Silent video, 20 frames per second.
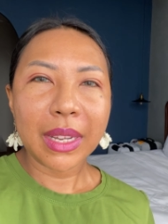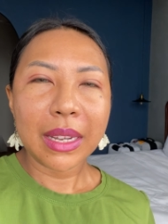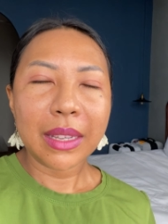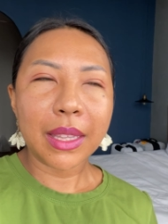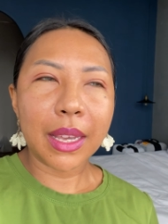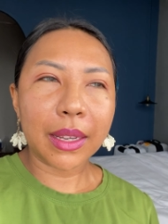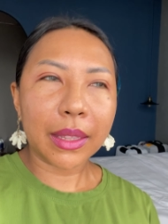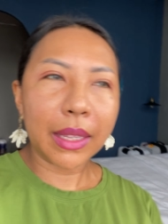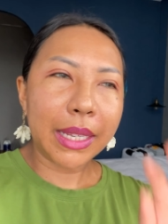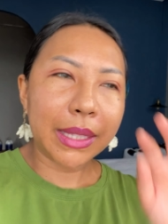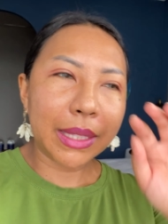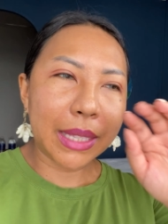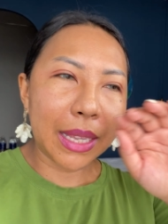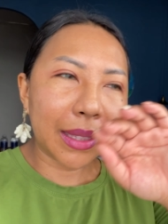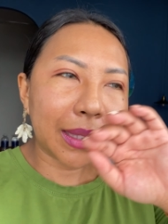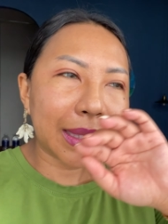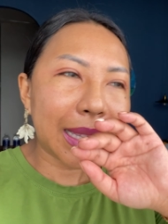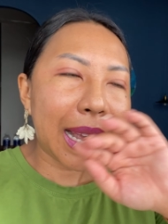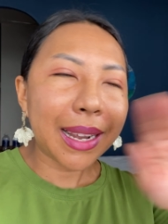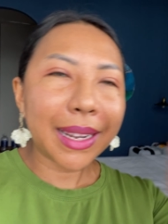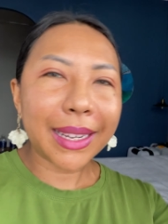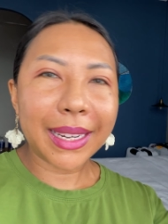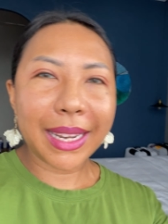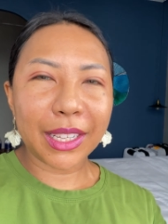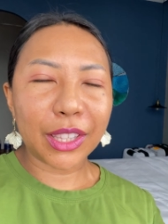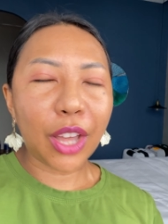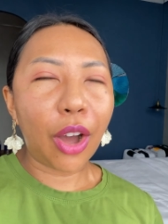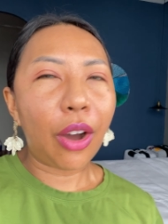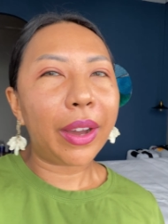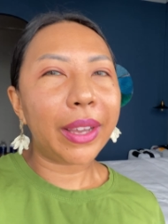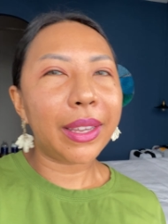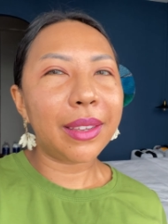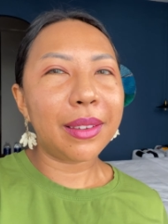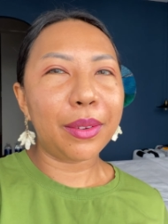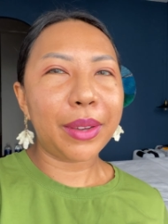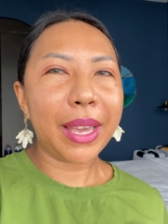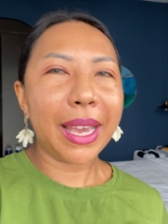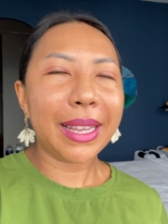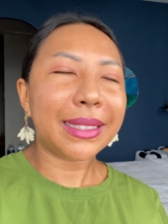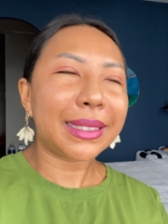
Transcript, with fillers: Nhật Ly sẽ tắt cái điện thoại, ok?